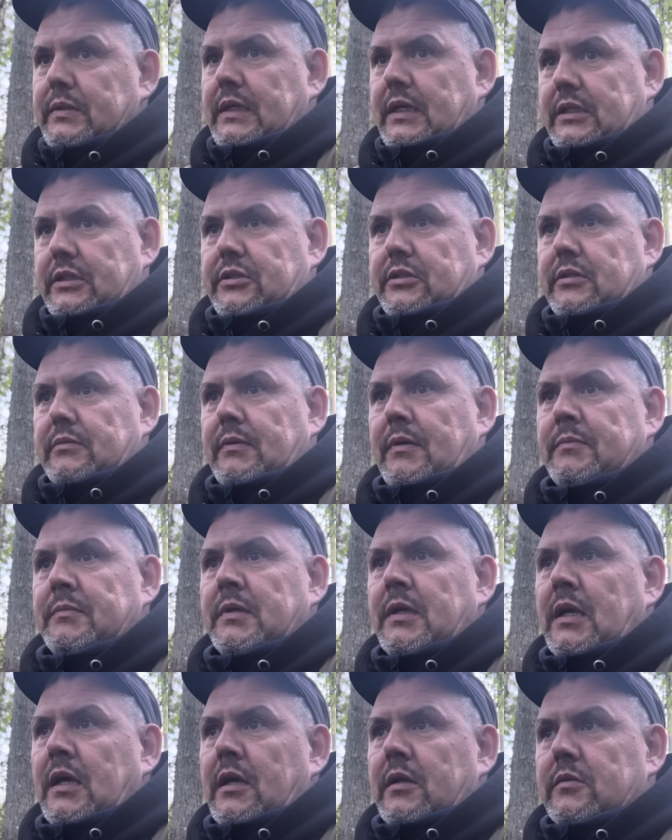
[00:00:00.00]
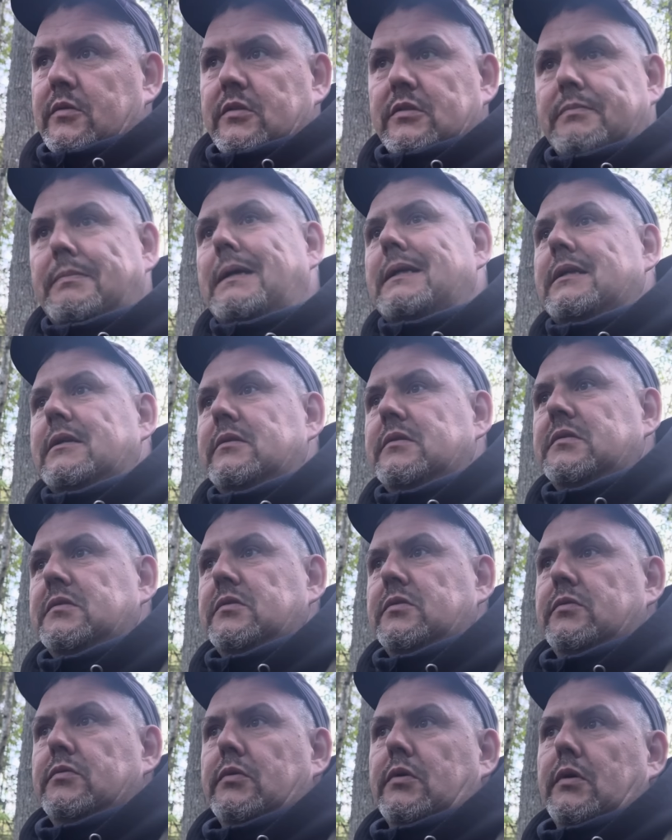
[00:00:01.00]
Jak trzymam, to spada
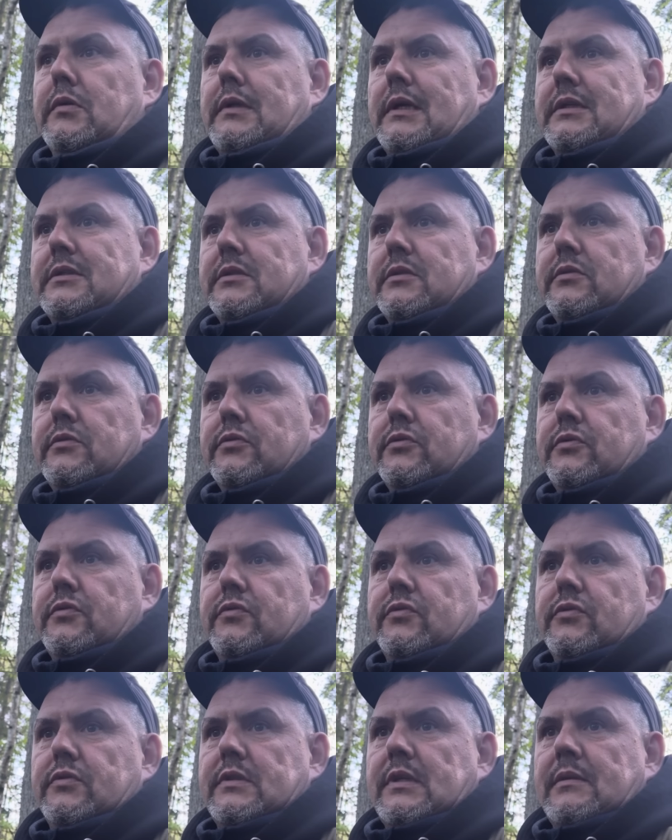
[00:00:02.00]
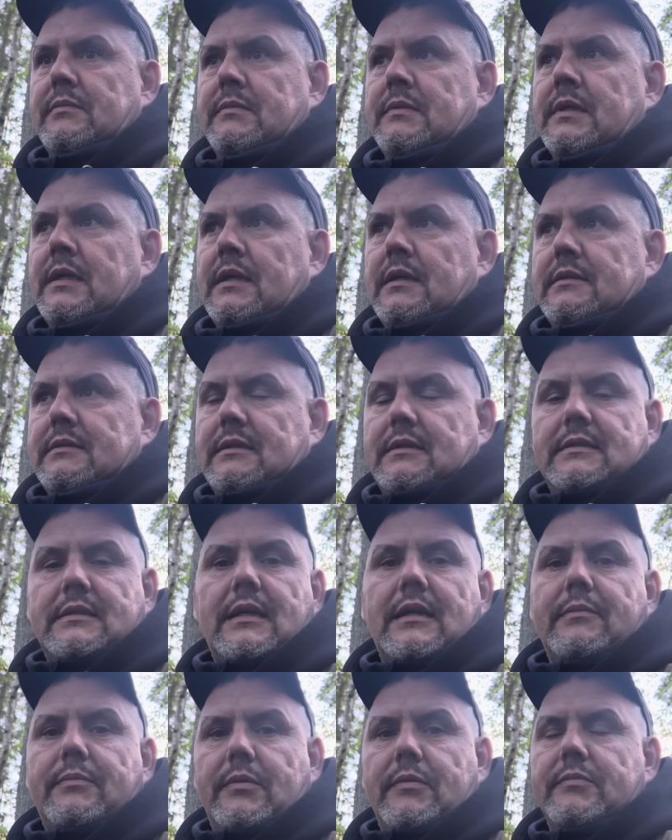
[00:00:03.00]
dosyć długo, także już rzucam za
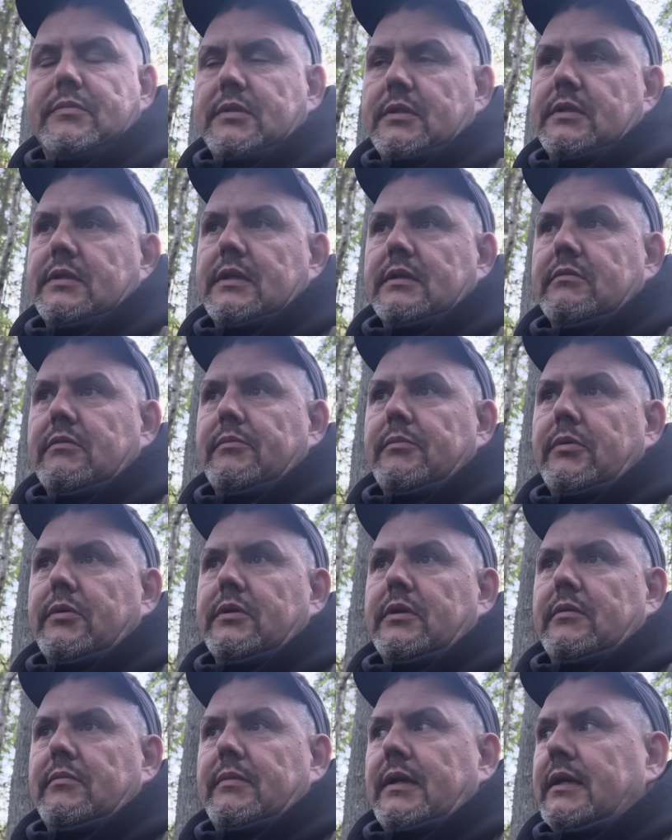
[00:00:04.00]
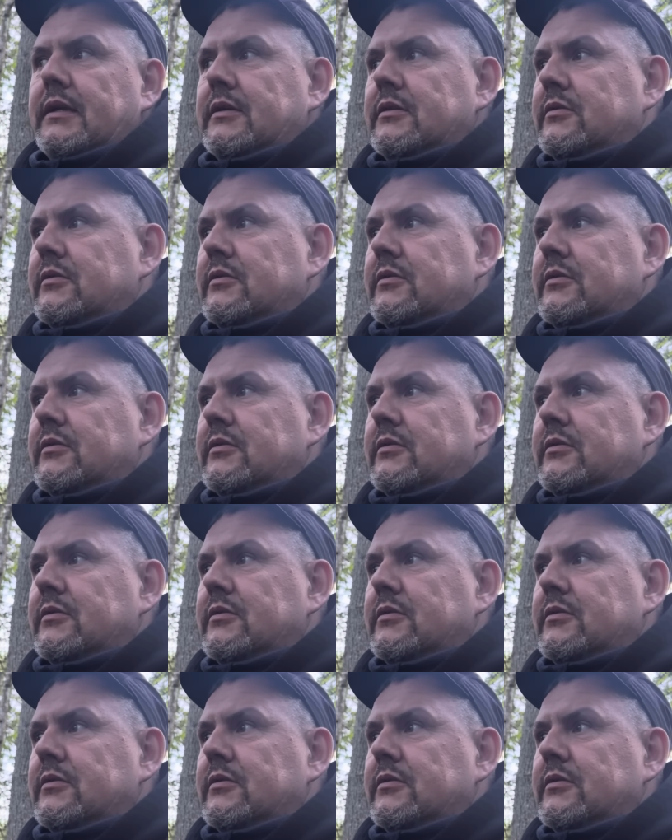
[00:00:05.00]
skarpą, czyli na głębokim, nie?